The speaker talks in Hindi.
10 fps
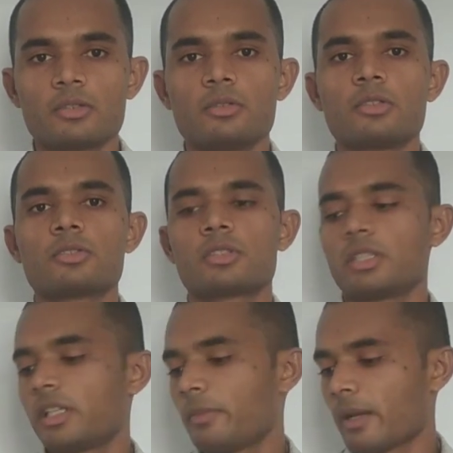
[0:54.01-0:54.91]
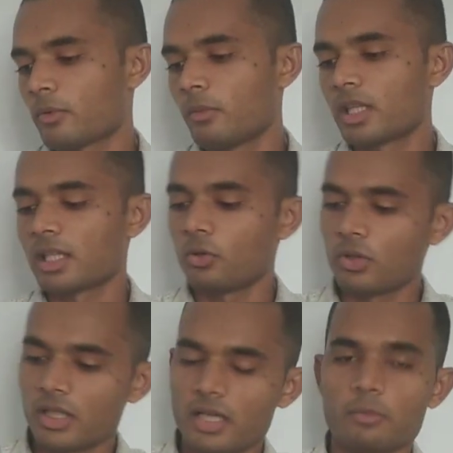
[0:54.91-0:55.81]
तो दोस्तों चलिए मैं आपको बताता हूँ
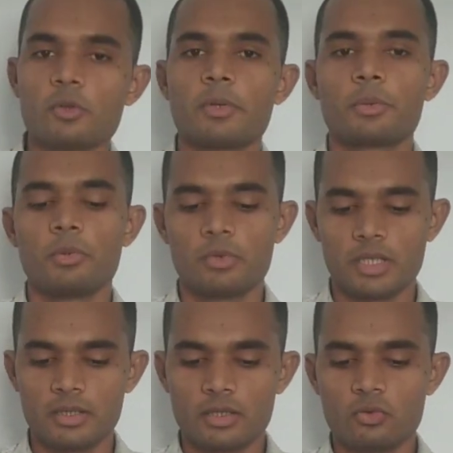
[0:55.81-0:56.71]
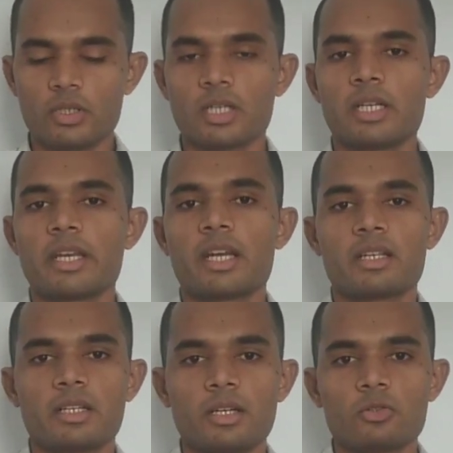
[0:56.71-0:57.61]
कि अगर आपको परफ्यूम के अंदर कोई कलर ऐड
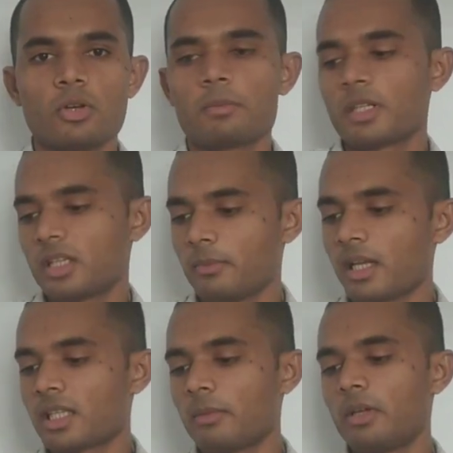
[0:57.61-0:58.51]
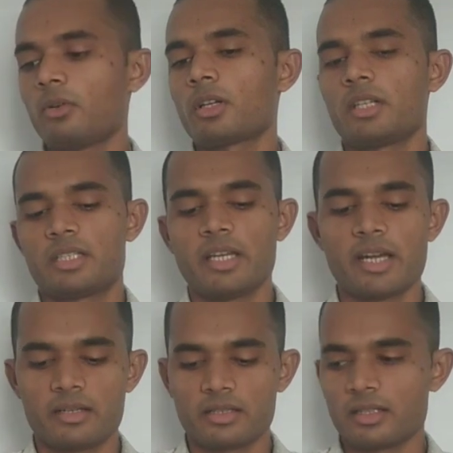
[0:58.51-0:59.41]
करना हो तो आप कितनी मात्रा में और कैसे
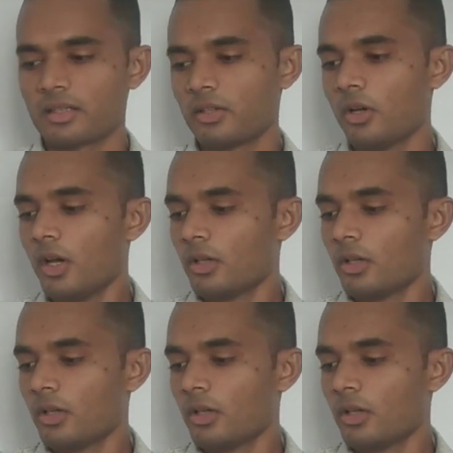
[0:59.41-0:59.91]
ऐड कर सकते हो